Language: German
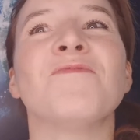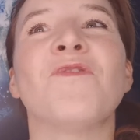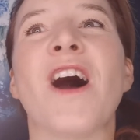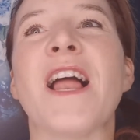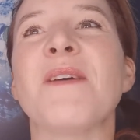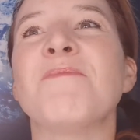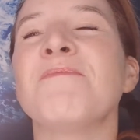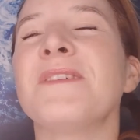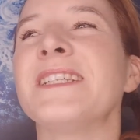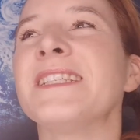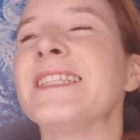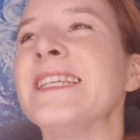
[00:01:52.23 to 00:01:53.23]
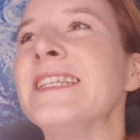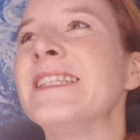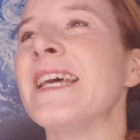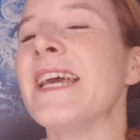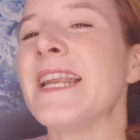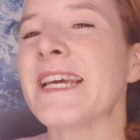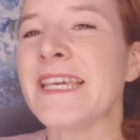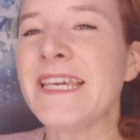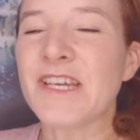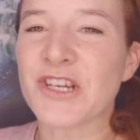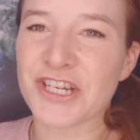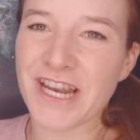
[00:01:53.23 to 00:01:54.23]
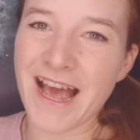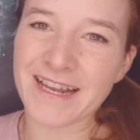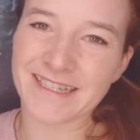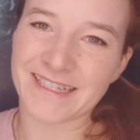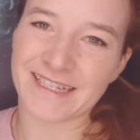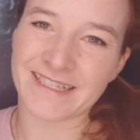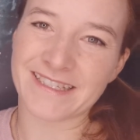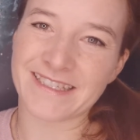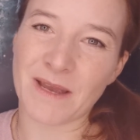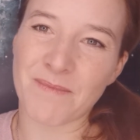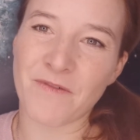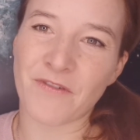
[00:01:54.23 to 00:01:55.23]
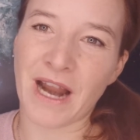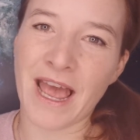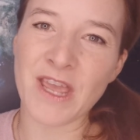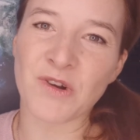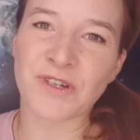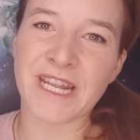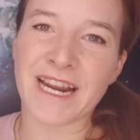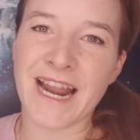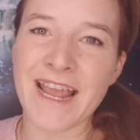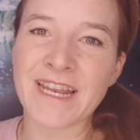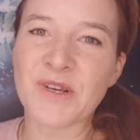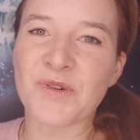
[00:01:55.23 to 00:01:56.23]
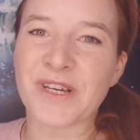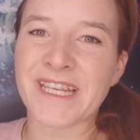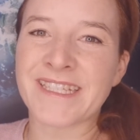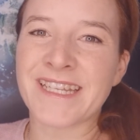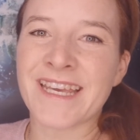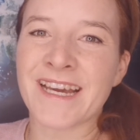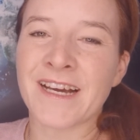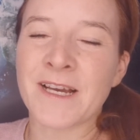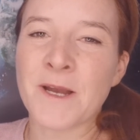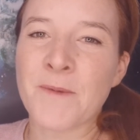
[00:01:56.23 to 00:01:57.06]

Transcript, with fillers: vor allem diese Energie gestartet ist, der Befreiung, der Reinigung in dir,